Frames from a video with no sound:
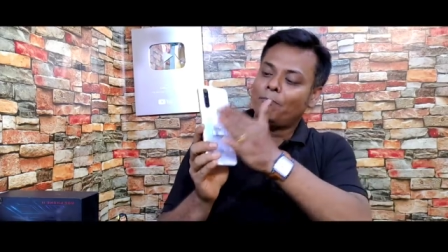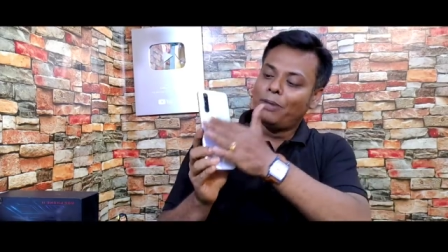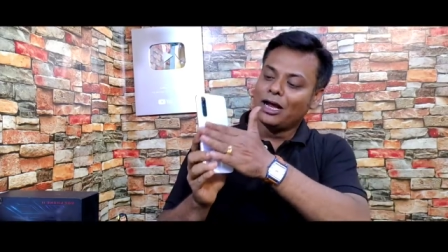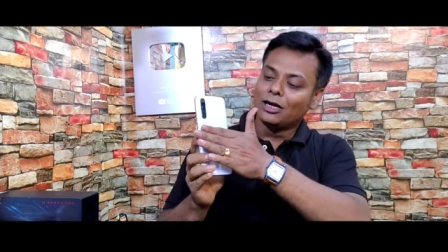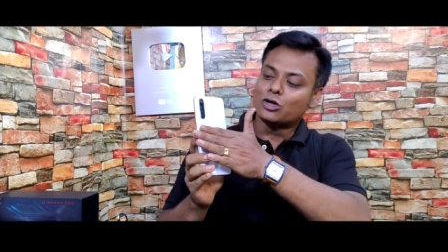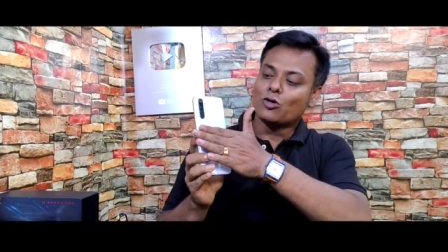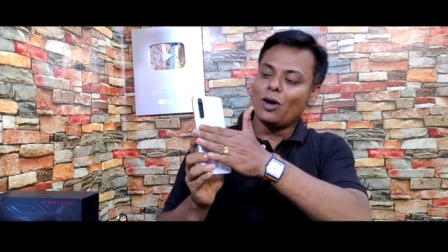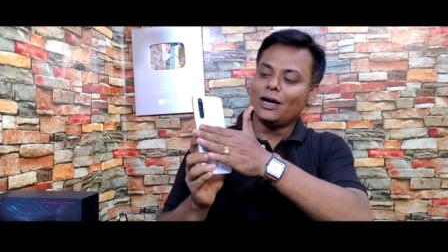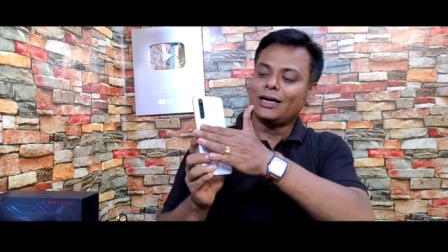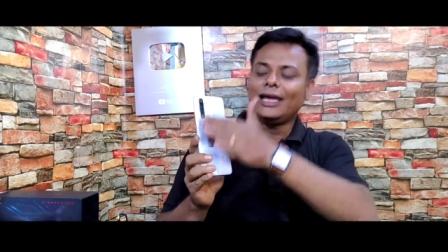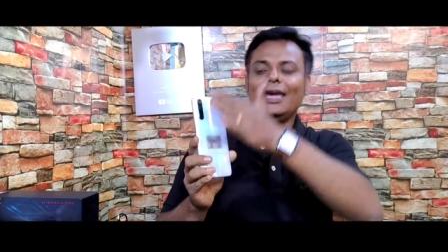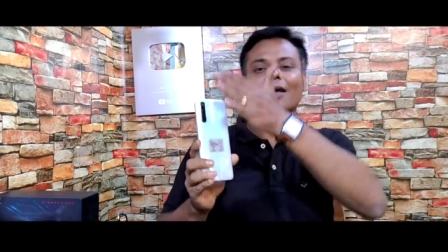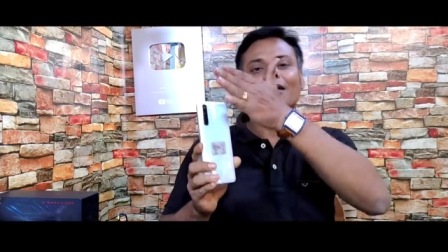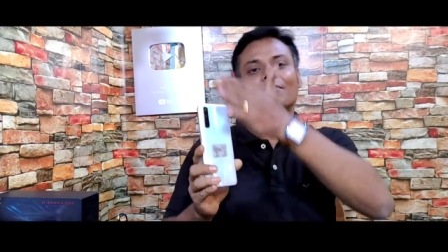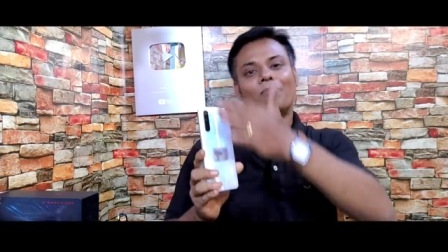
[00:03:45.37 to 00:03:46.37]
বিল্ড
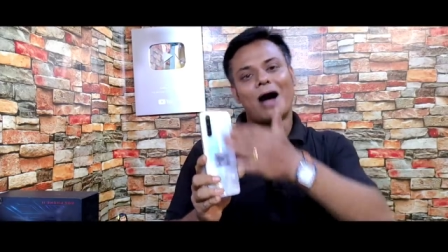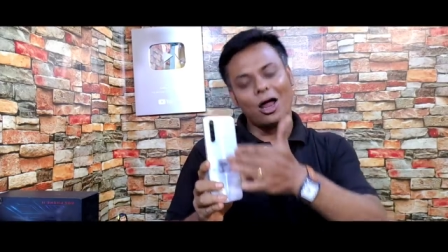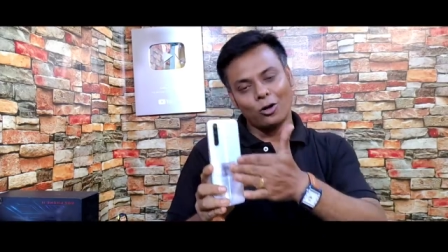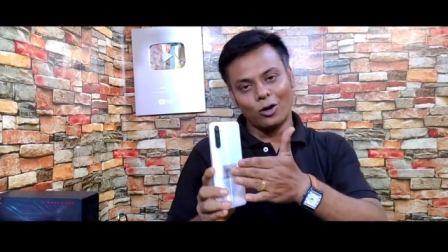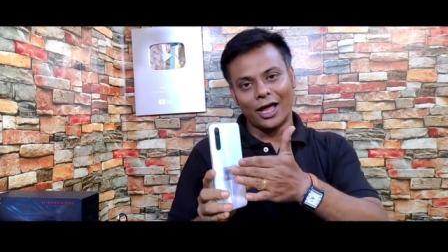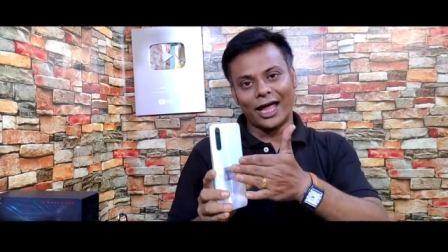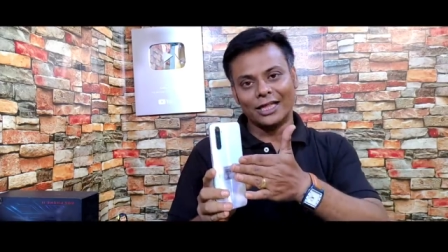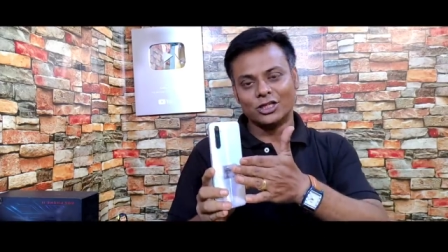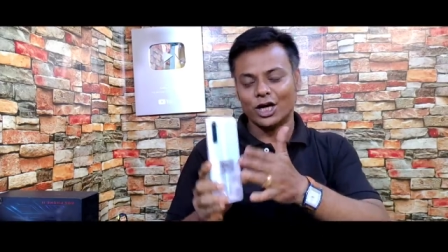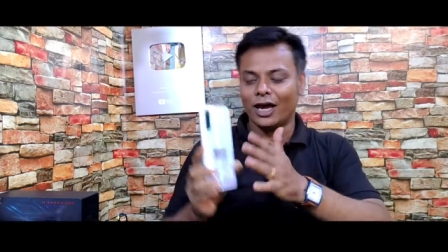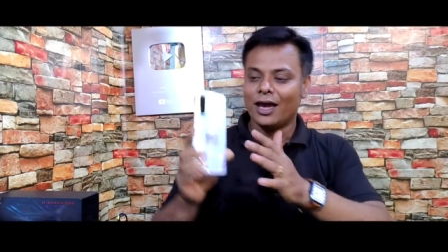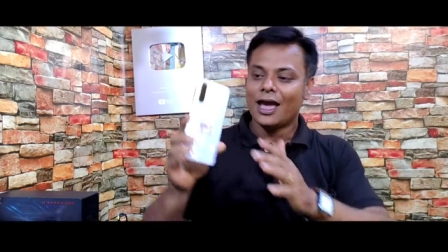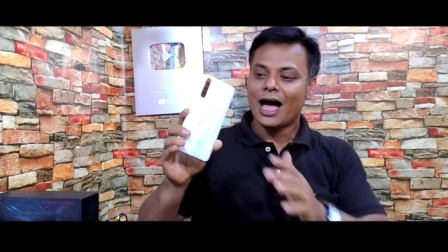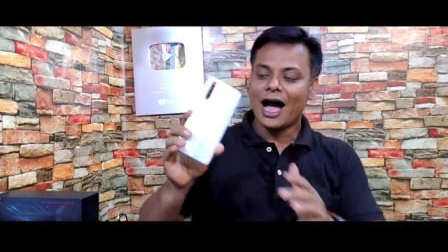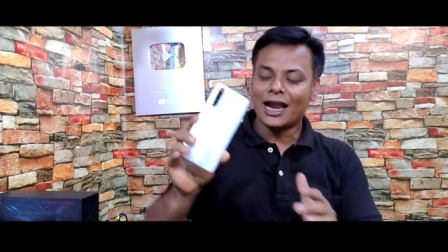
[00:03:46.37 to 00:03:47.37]
কোয়ালিটি ভালো লেগেছে
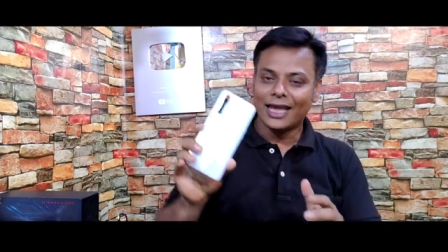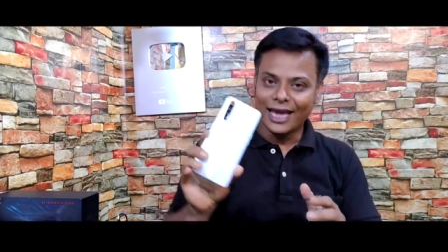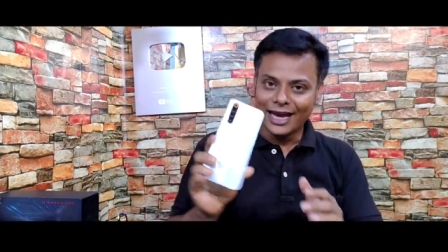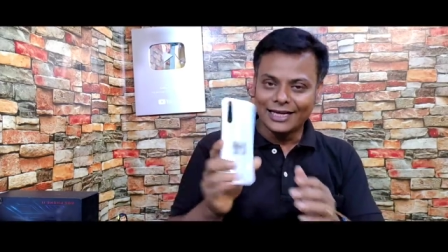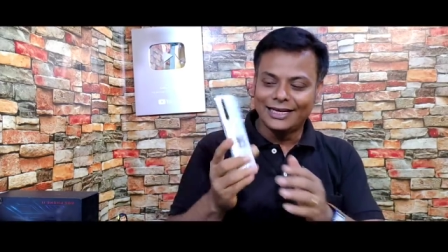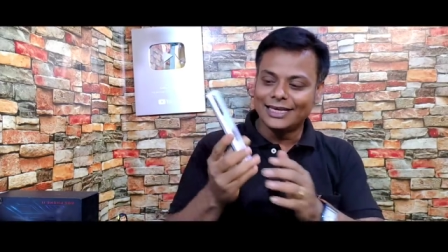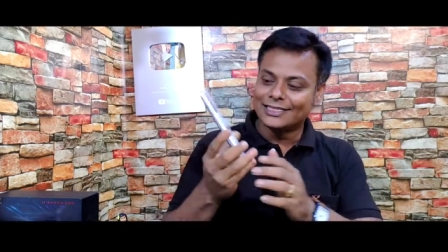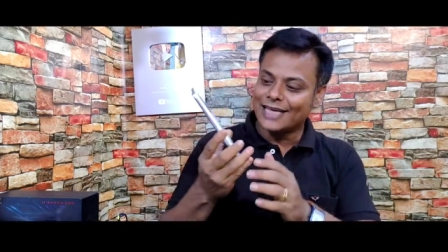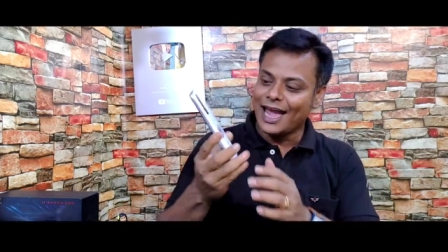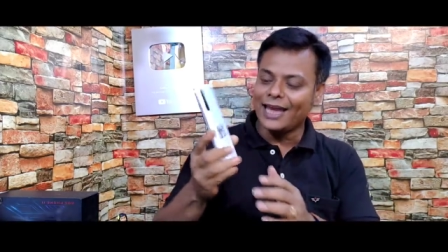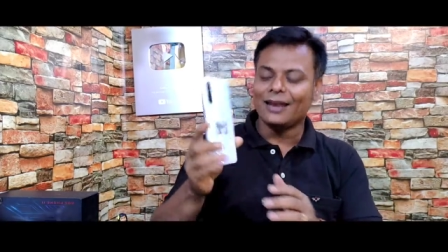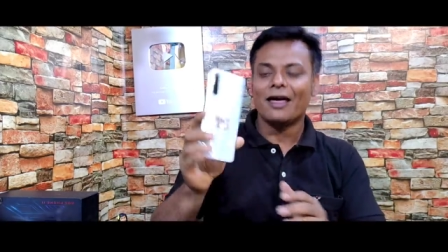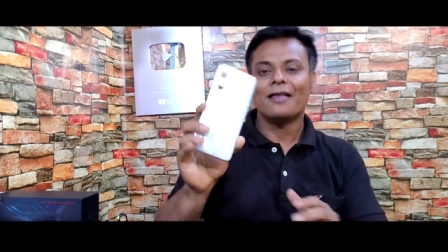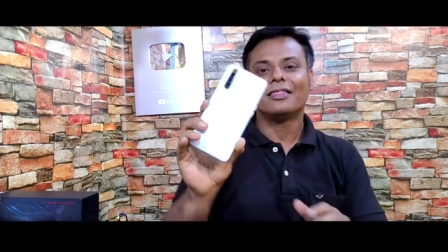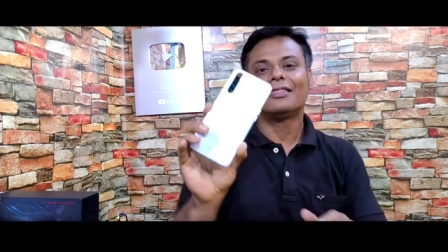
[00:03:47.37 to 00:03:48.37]
আর এর
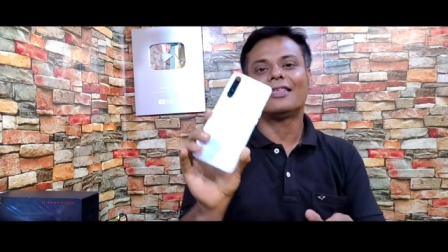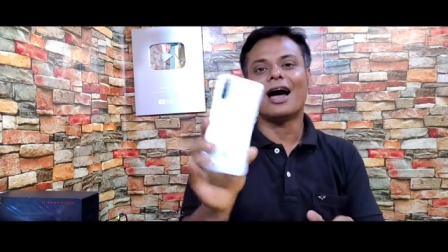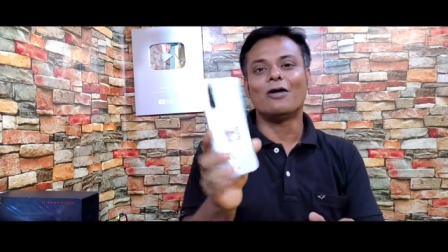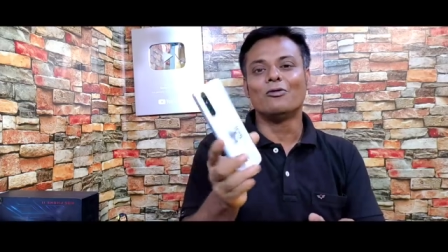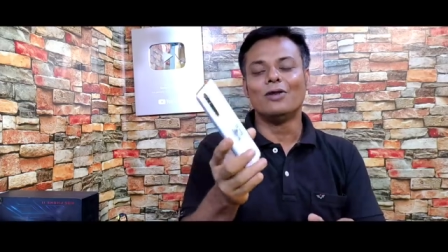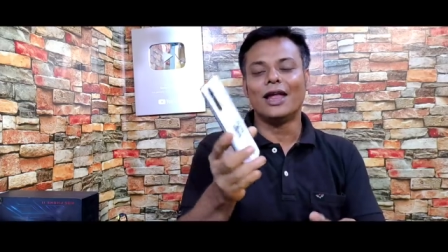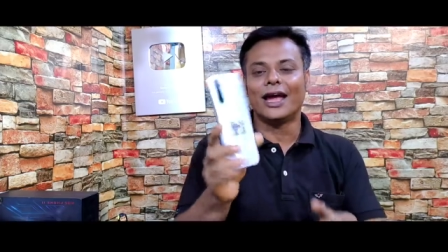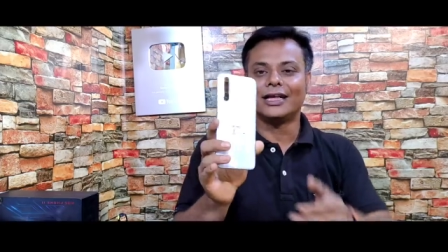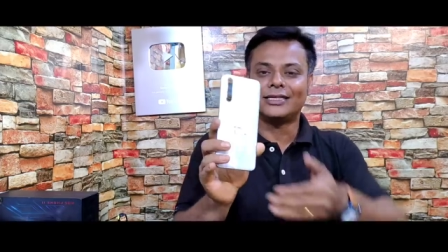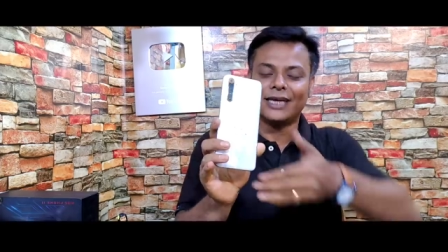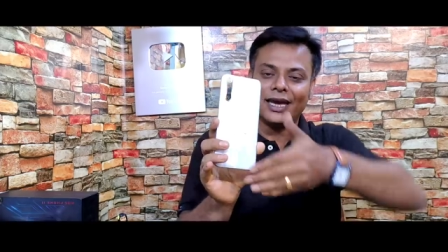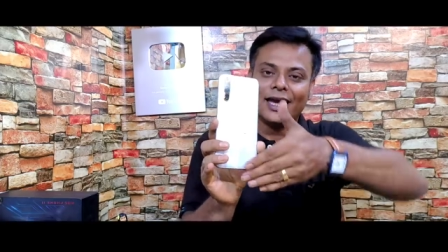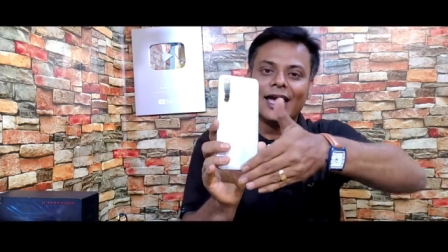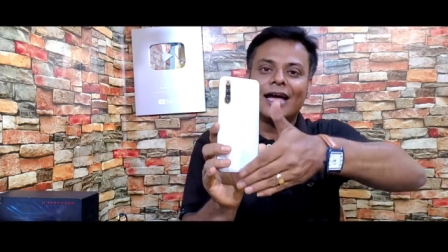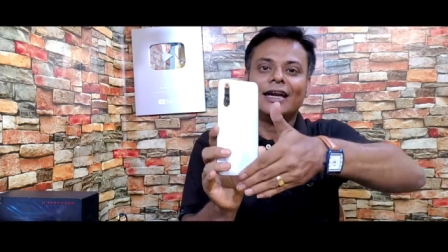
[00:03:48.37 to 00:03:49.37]
ডিজাইন দারুণ
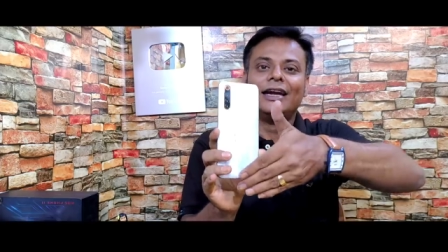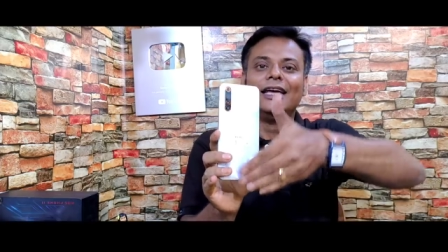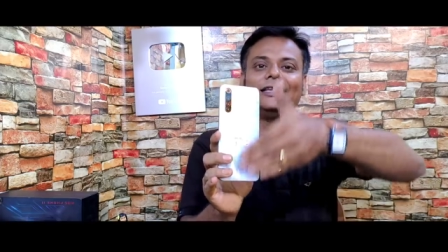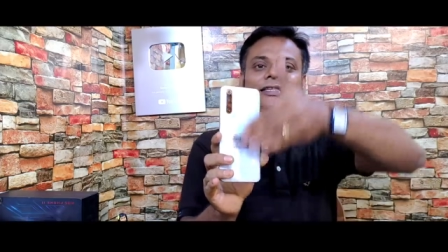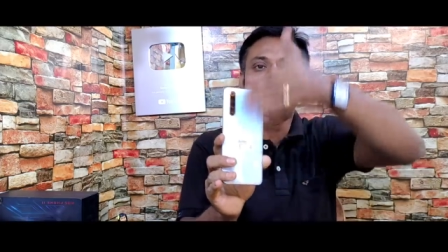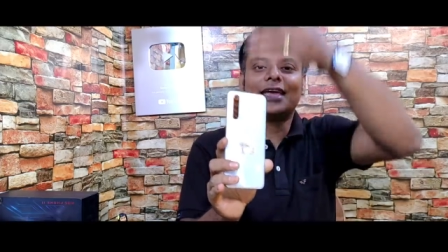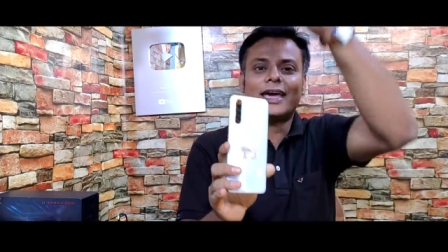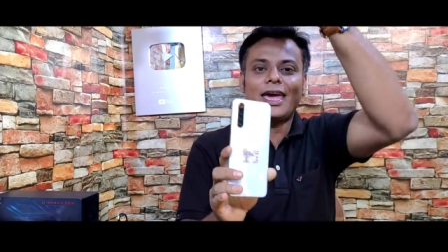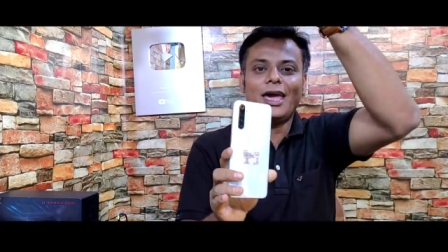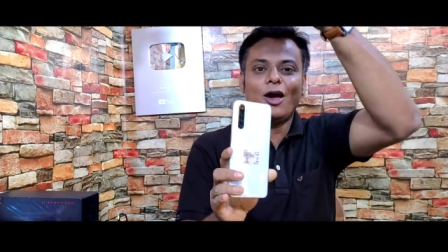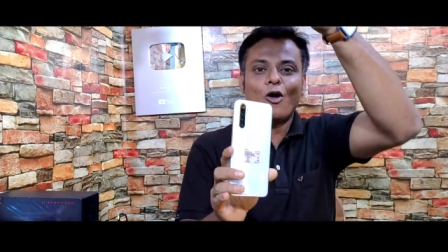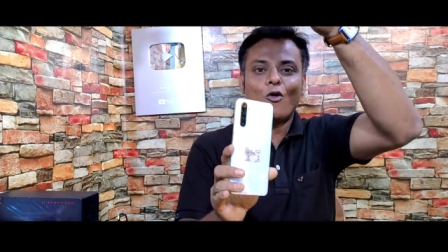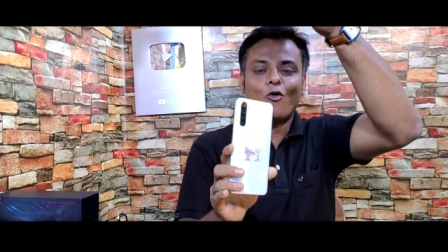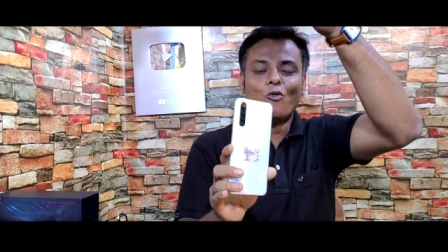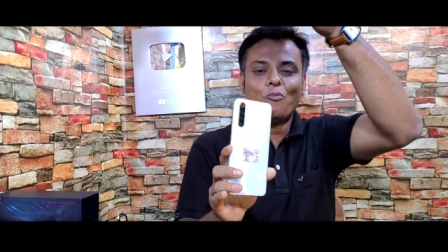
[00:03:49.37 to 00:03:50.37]
লেগেছে নিচ থেকে
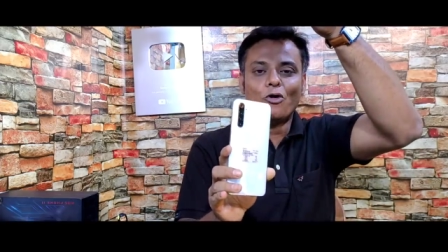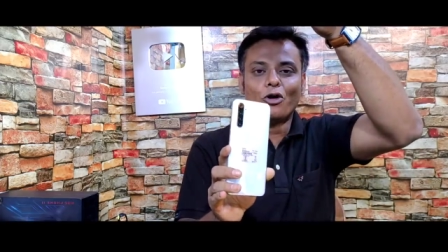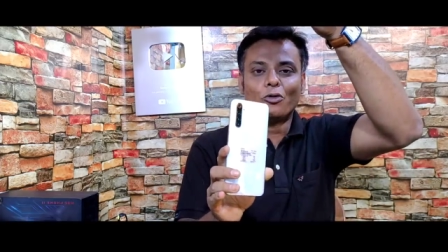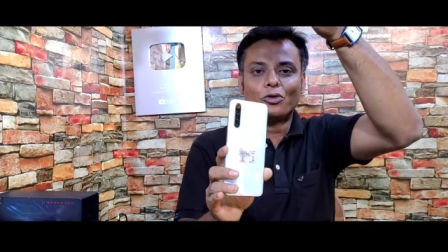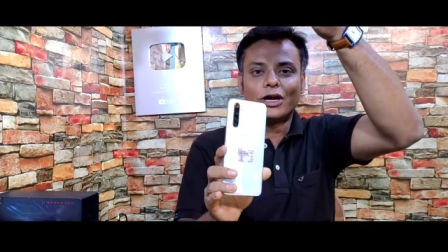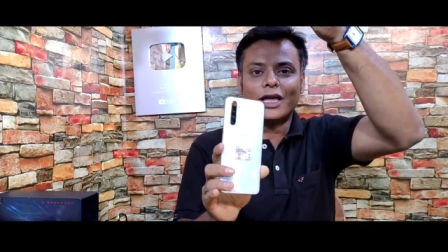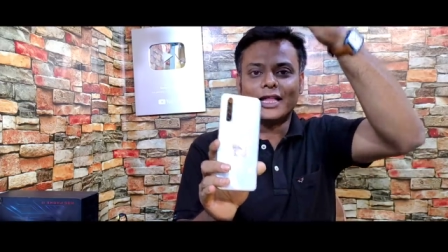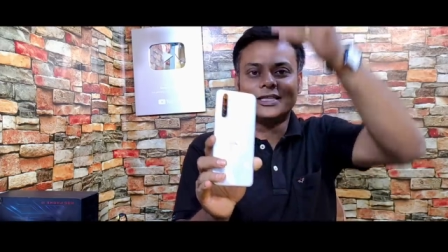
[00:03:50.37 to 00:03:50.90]
উপরে উঠে